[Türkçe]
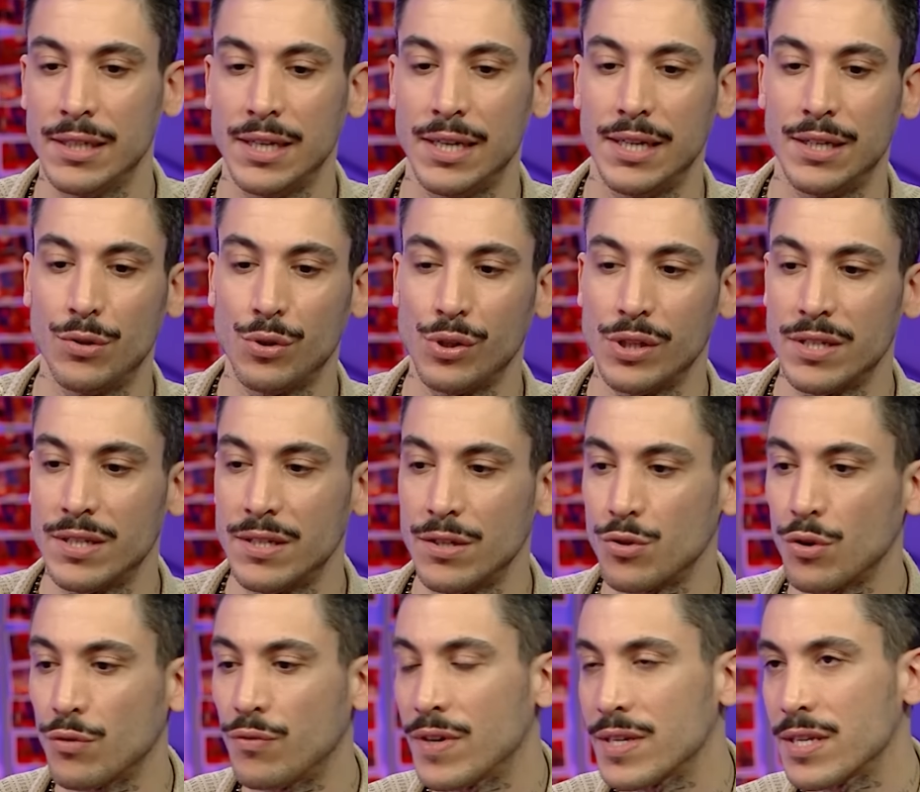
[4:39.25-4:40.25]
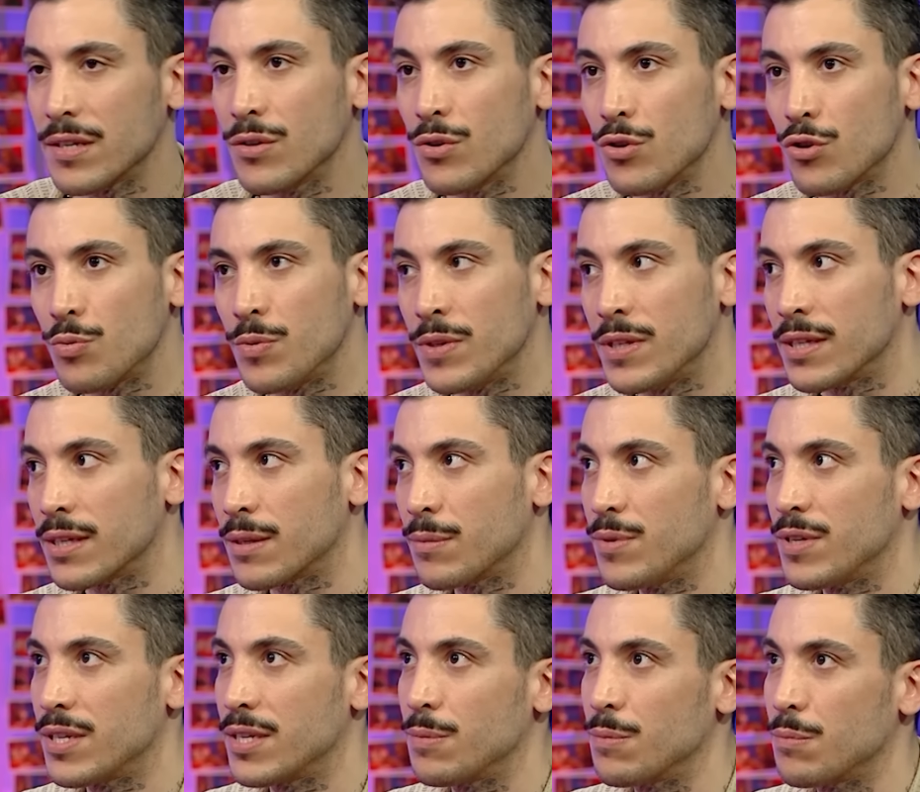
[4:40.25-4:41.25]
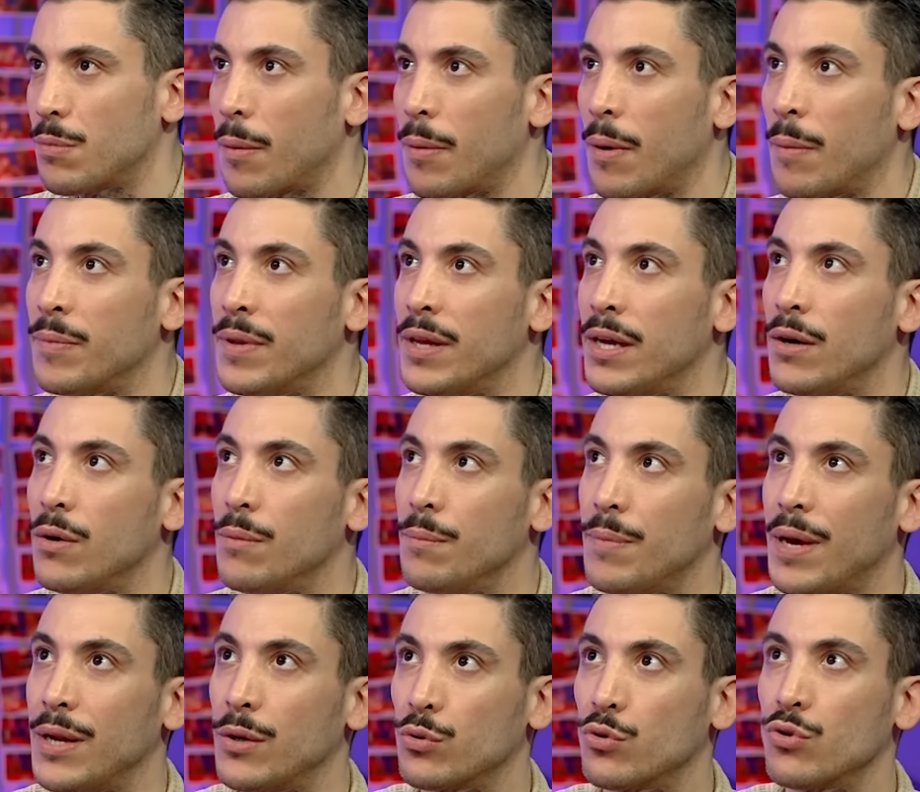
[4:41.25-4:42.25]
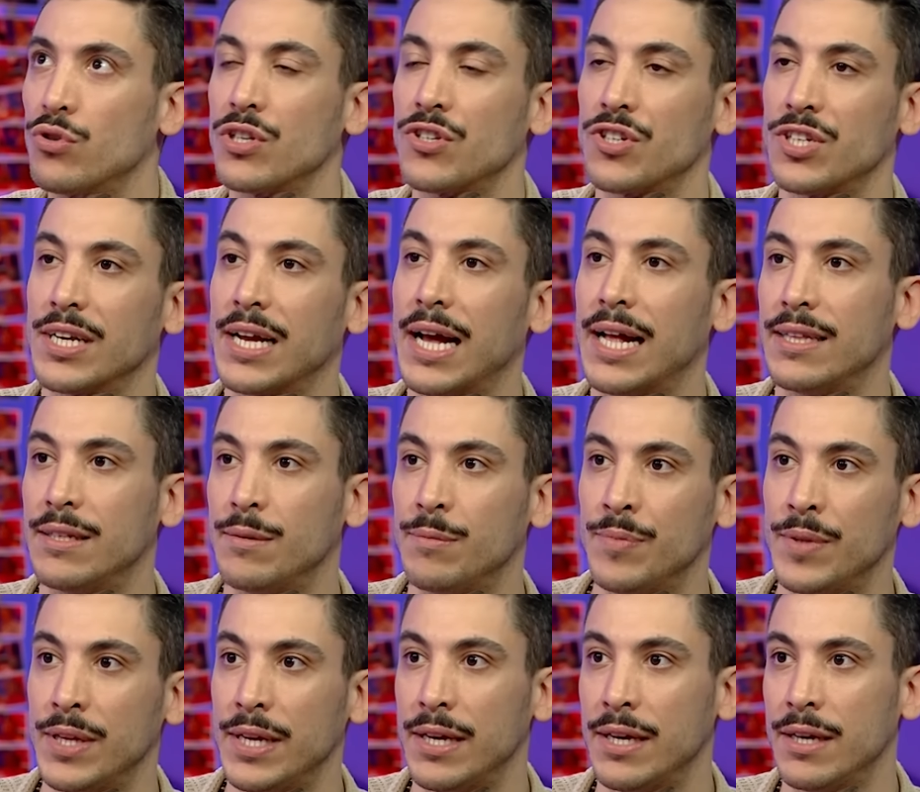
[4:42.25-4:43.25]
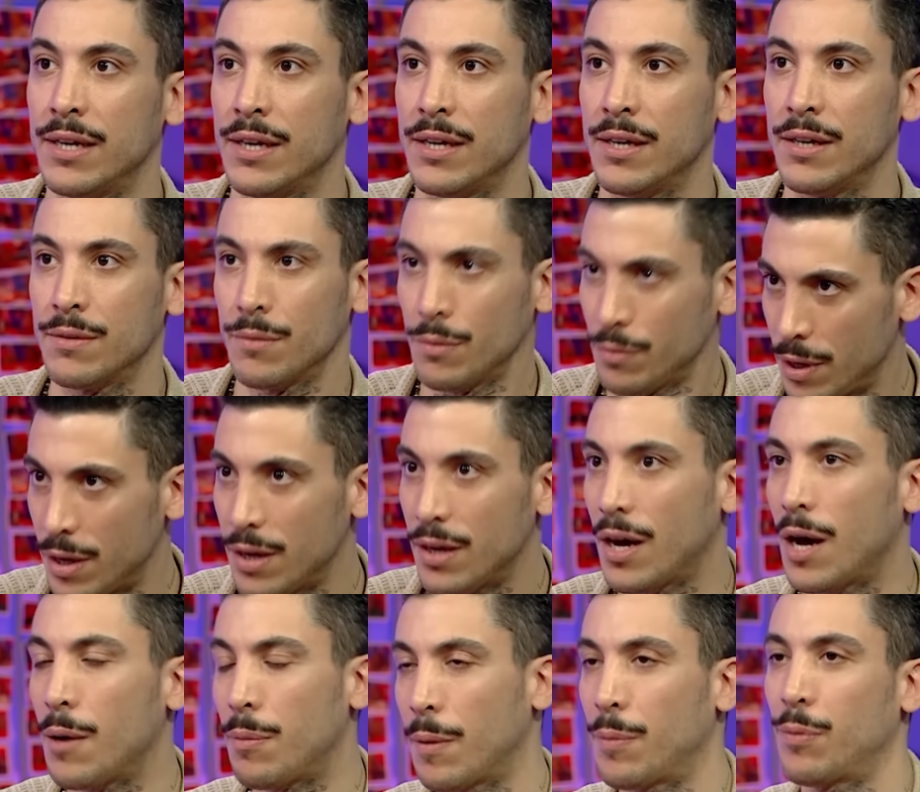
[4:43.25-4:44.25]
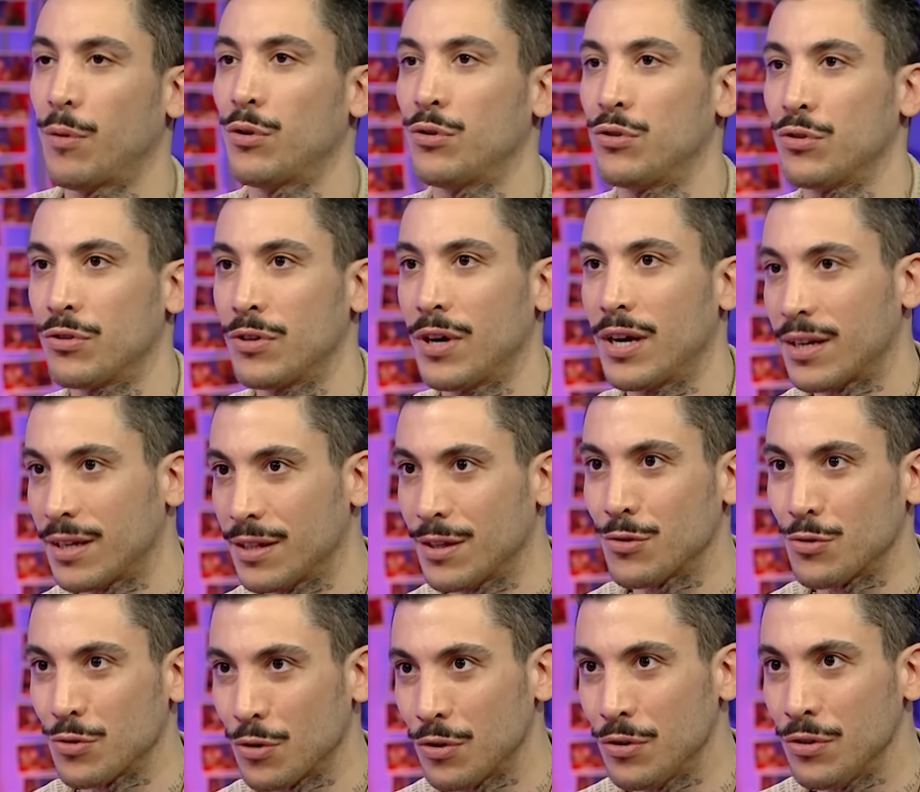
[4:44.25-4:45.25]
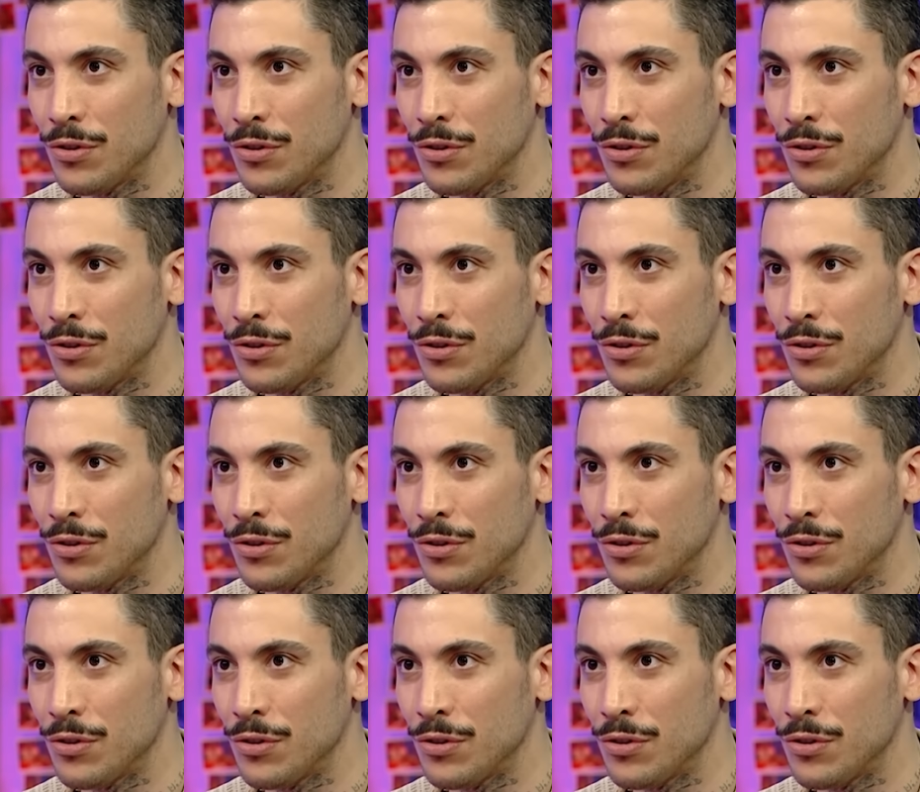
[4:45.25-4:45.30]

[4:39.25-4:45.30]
E, dolayısıyla çok fazla görüşmedik. Biz babamla ben 30 yaşına geldiğimde ahbap olduk, arkadaş olduk.